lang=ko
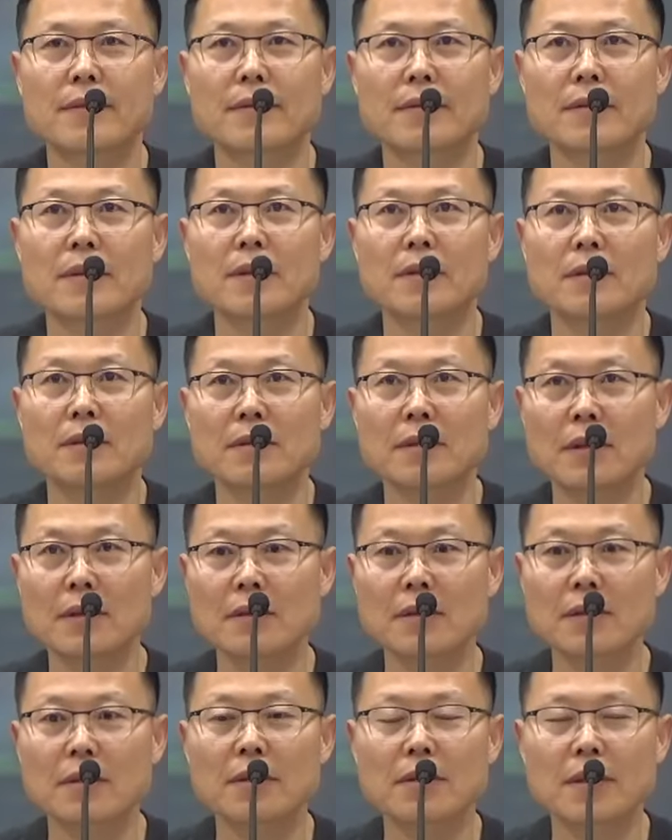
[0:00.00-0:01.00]
그게
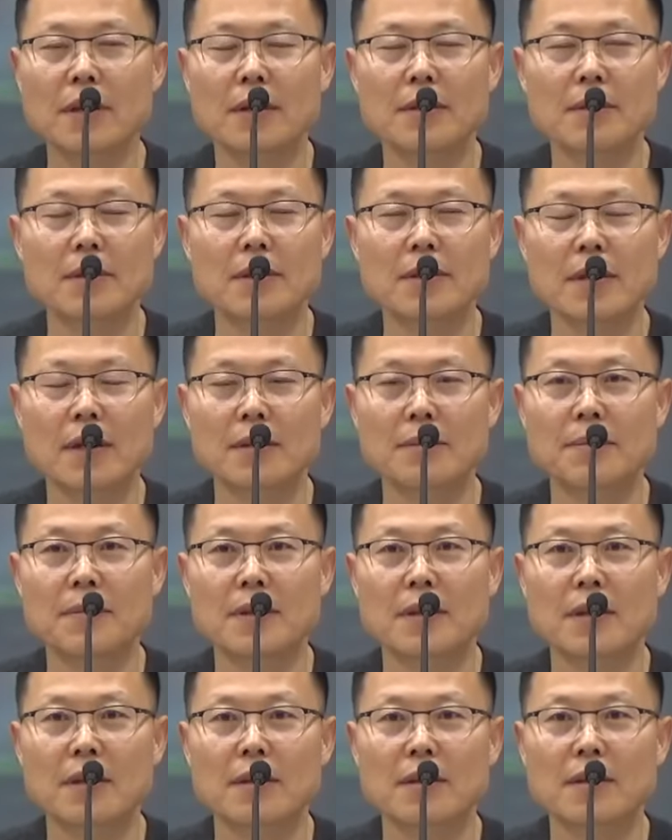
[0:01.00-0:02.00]
정상적인 살,
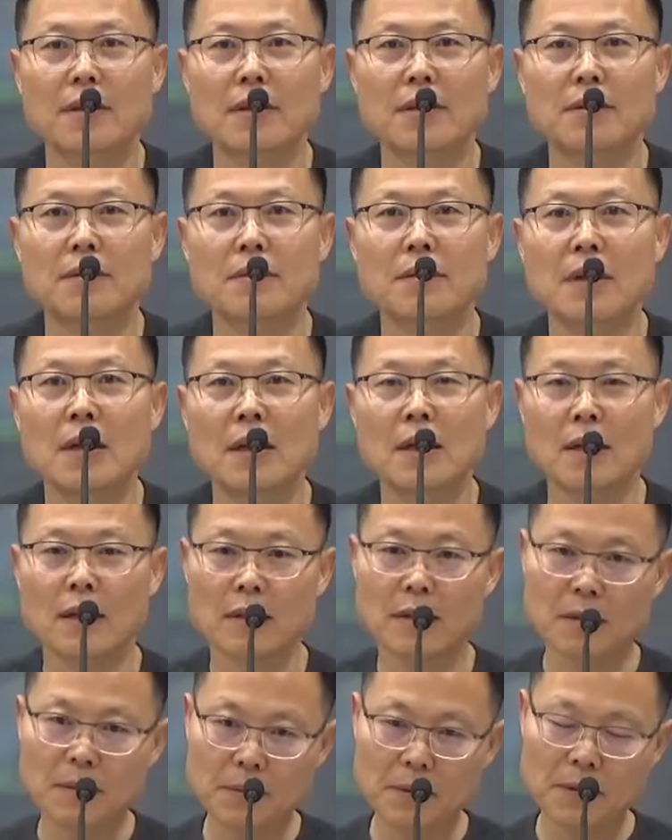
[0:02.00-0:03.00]
삶이겠냐고.
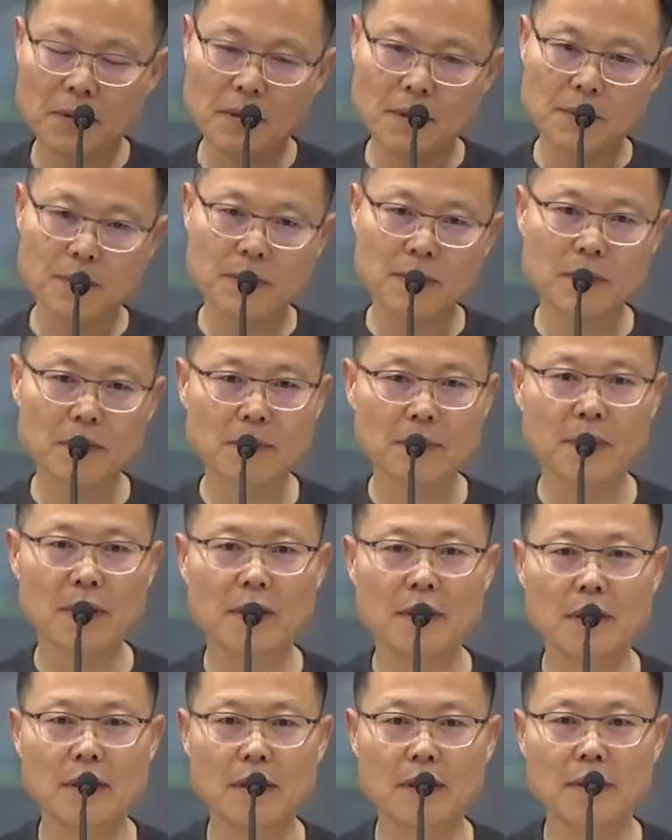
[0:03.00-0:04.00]
그러면서 입으로는
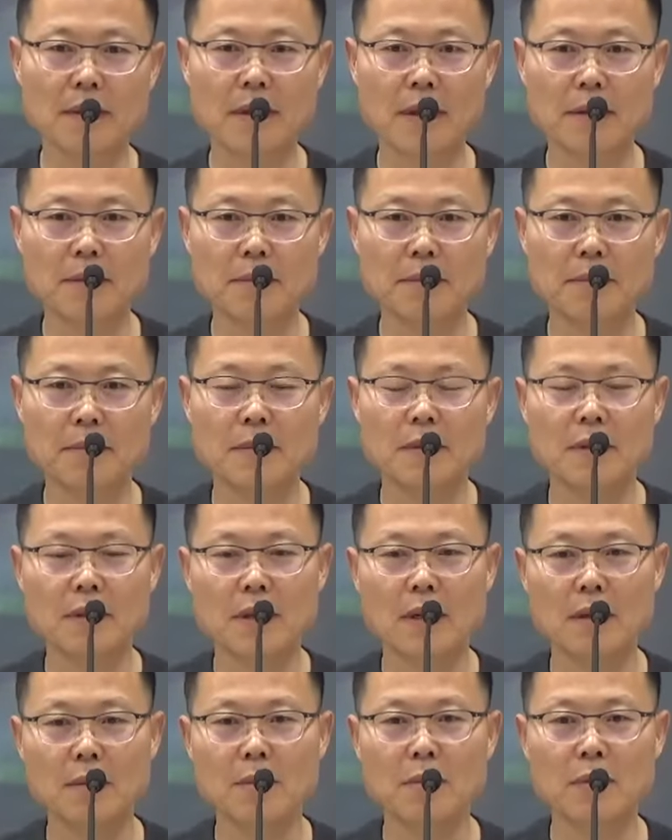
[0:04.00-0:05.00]
맨날 나는
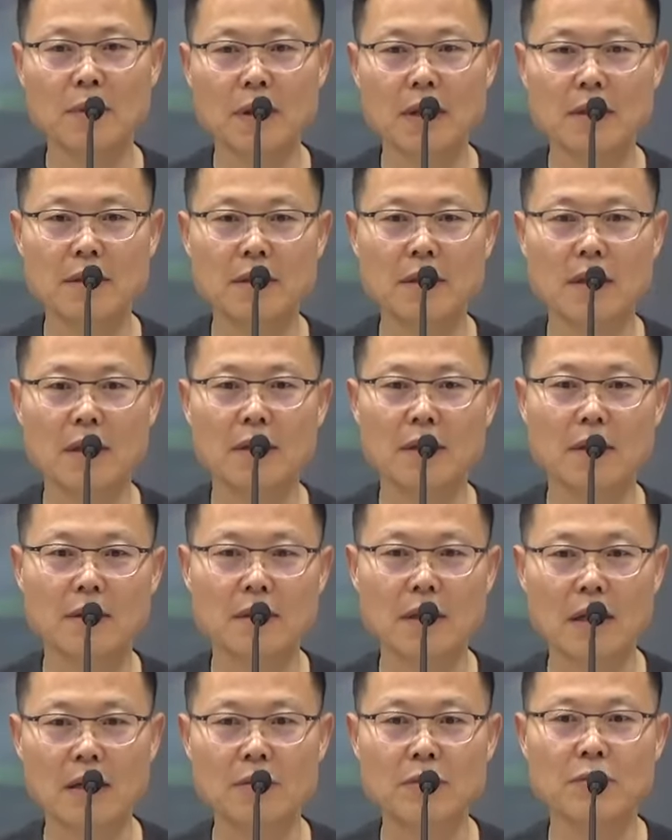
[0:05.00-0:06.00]
행복해져야 돼,
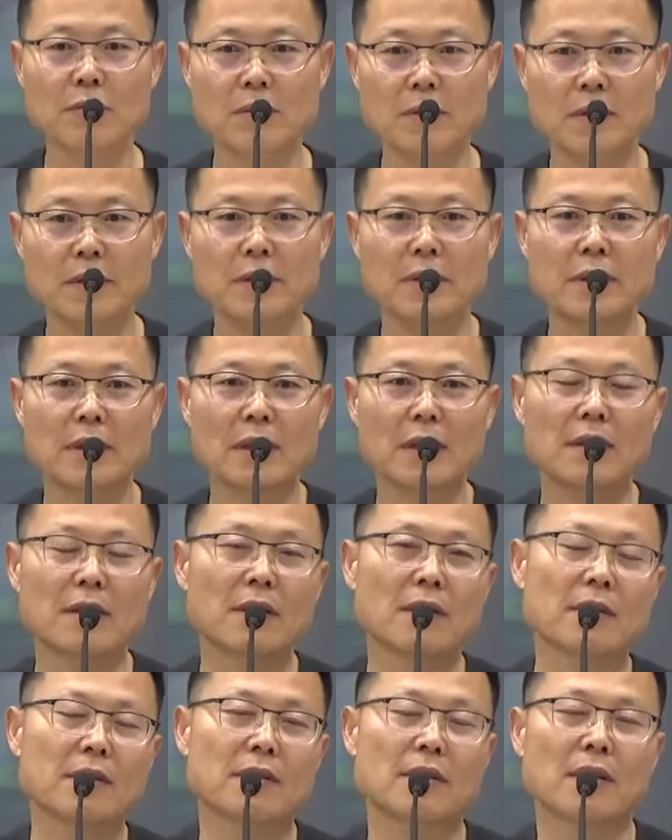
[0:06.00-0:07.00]
자유로워져야
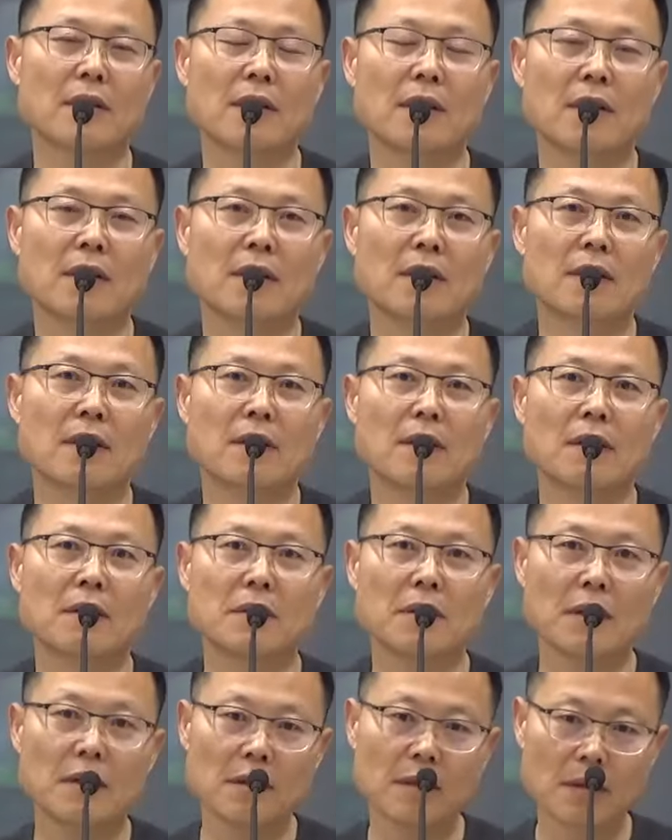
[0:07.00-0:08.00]
돼, 그래. 아,
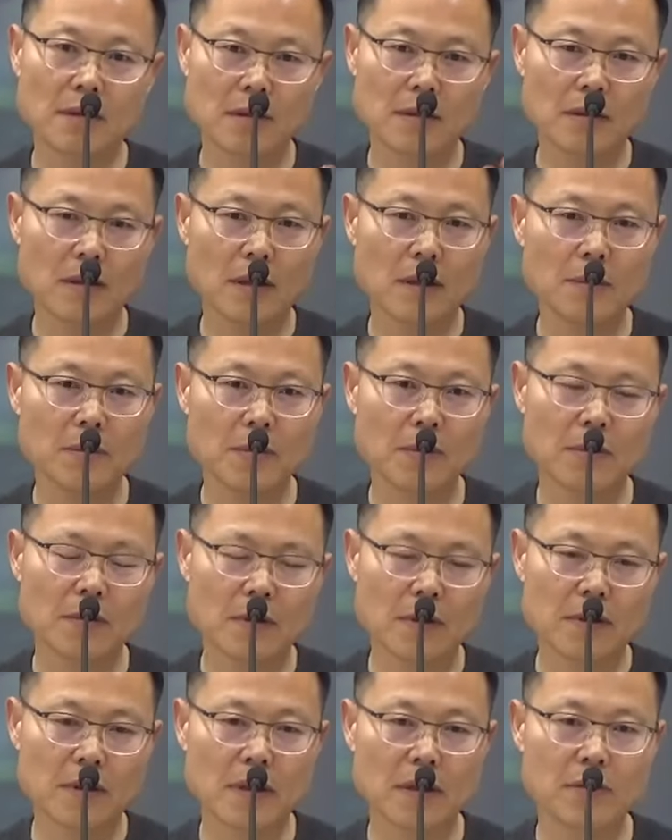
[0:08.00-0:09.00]
자기가 그
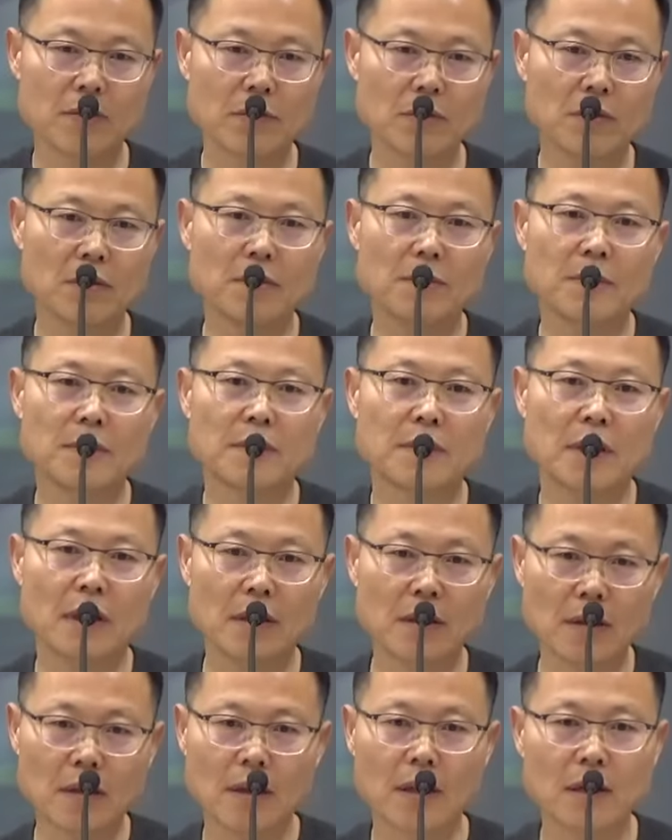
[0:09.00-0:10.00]
행복과 자유로움을
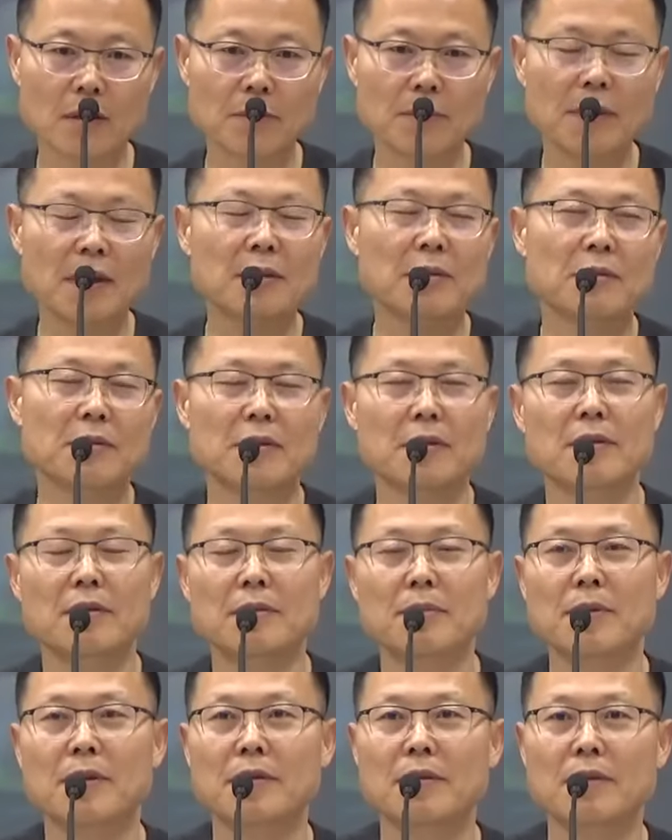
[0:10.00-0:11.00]
자기가 가로막고
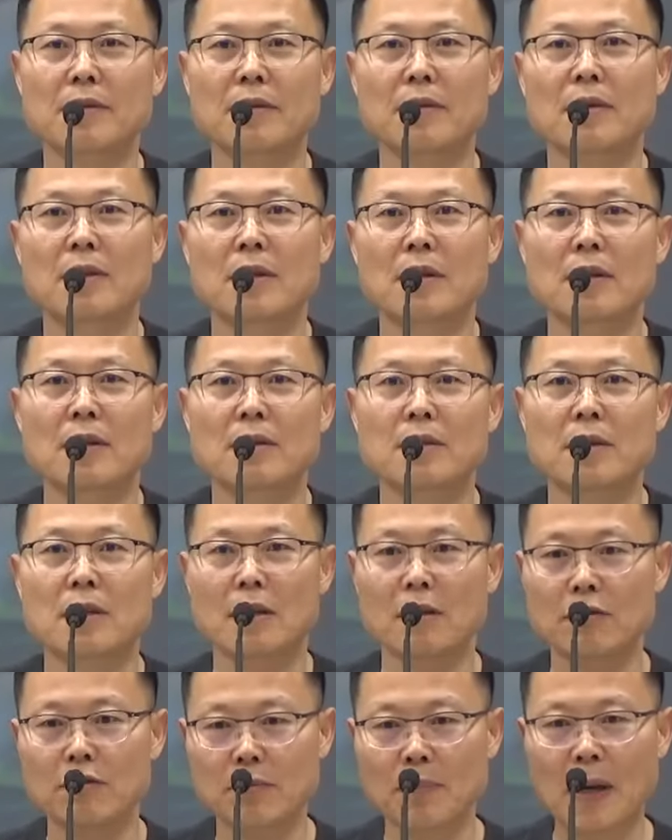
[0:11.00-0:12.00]
있으면서
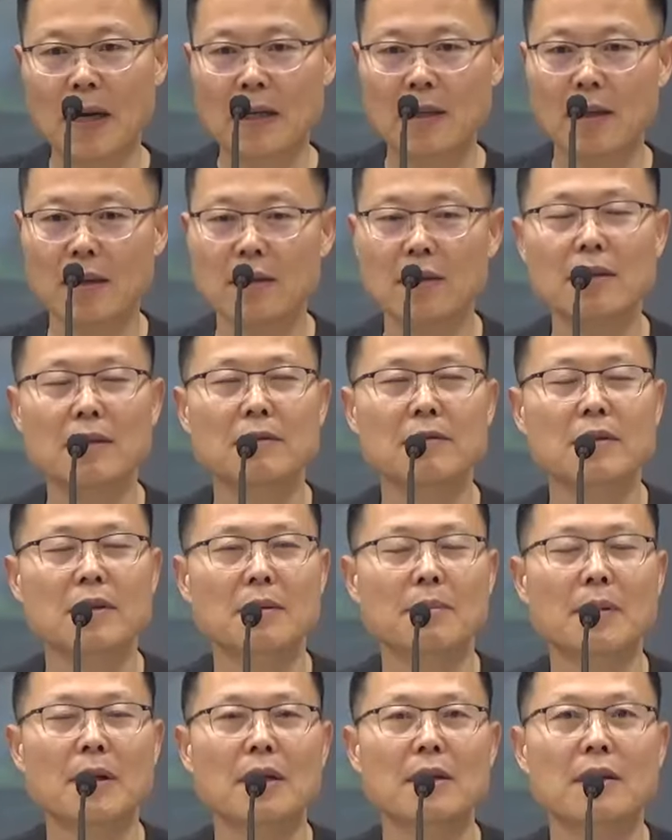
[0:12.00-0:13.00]
자꾸 밖에 있다고
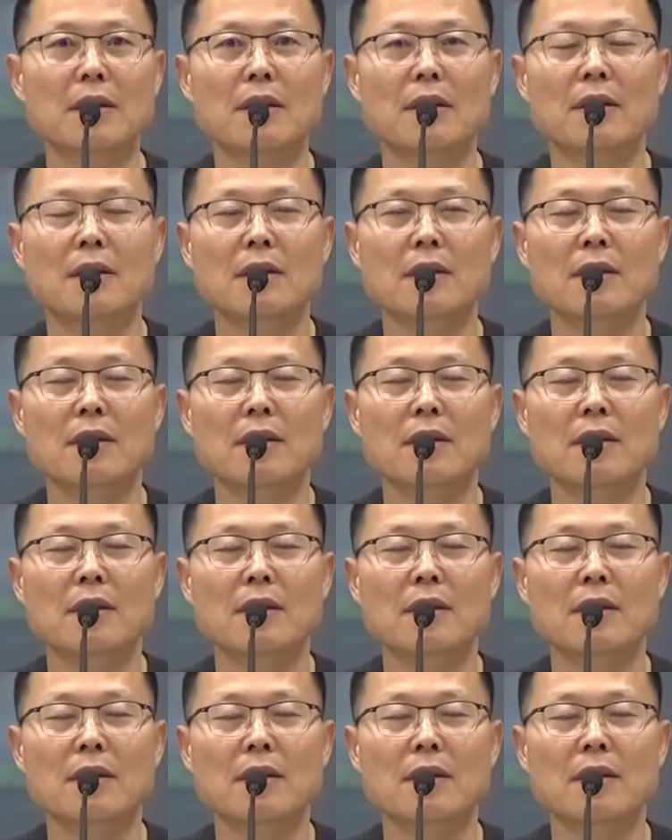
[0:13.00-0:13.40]
그래요, 밖에.